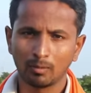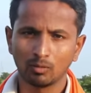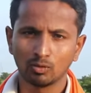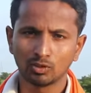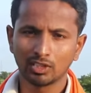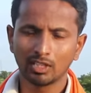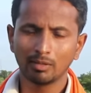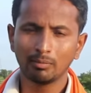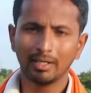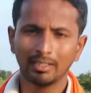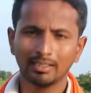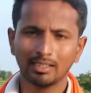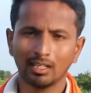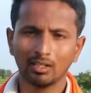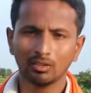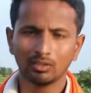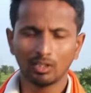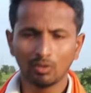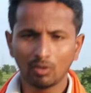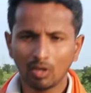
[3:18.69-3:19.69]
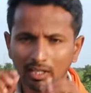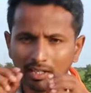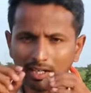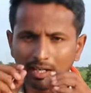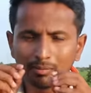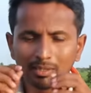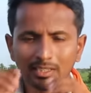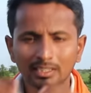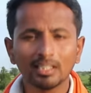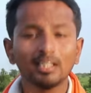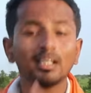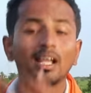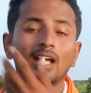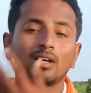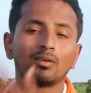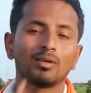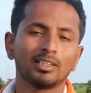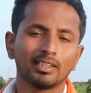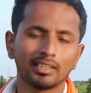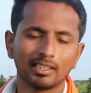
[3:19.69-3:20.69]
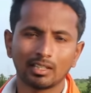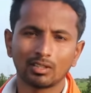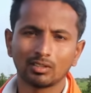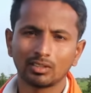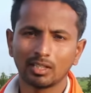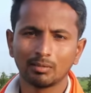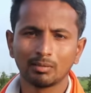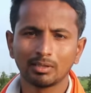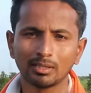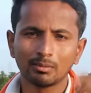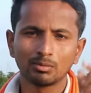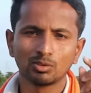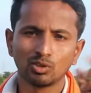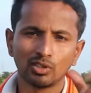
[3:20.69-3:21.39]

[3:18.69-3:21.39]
उसके बाद क्या होता है वो अंडा में से लार्वा तैयार होता है मतलब